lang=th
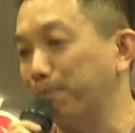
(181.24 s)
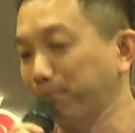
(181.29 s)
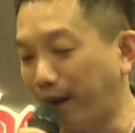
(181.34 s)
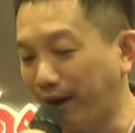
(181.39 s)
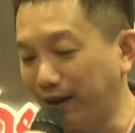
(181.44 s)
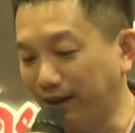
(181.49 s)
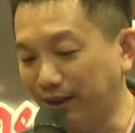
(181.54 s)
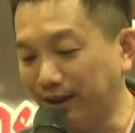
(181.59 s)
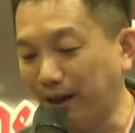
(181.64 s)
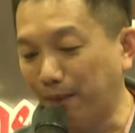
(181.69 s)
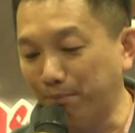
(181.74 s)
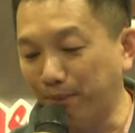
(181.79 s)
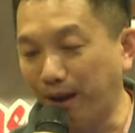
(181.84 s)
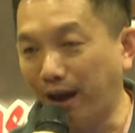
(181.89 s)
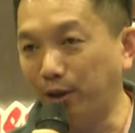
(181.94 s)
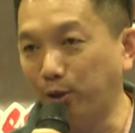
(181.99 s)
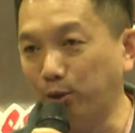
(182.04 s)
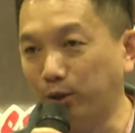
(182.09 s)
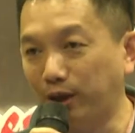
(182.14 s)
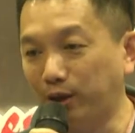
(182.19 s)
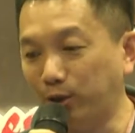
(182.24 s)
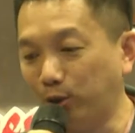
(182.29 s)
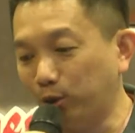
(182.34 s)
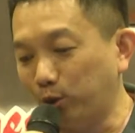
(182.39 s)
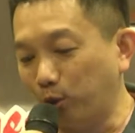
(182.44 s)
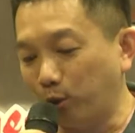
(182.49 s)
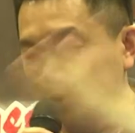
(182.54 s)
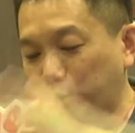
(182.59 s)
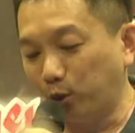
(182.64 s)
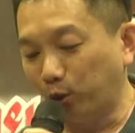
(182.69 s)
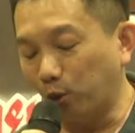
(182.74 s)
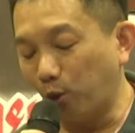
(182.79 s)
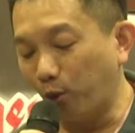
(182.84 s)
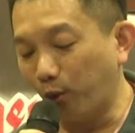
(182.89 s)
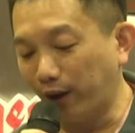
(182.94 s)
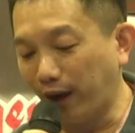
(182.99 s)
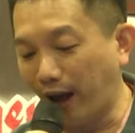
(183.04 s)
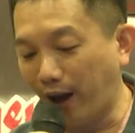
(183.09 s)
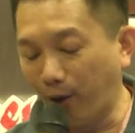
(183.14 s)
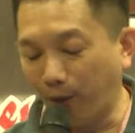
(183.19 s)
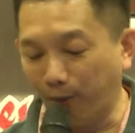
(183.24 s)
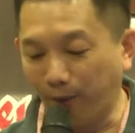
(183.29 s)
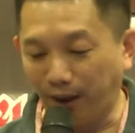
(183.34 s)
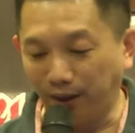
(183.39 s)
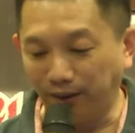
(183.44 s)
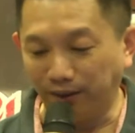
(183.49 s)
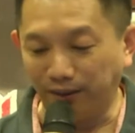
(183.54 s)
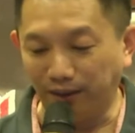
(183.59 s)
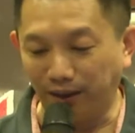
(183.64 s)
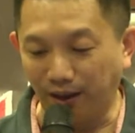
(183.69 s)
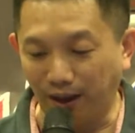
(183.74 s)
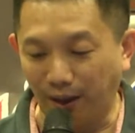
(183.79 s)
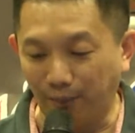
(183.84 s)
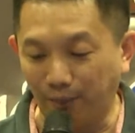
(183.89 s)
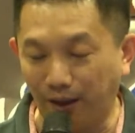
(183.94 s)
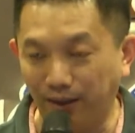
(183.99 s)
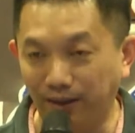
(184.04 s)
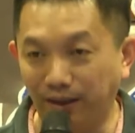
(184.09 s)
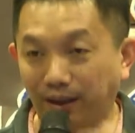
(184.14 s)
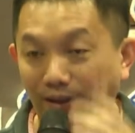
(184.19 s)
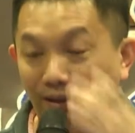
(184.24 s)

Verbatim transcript: ไปสลับมาอยู่ในทุกๆช่วงเวลาของมันนะครับอันนี้อัน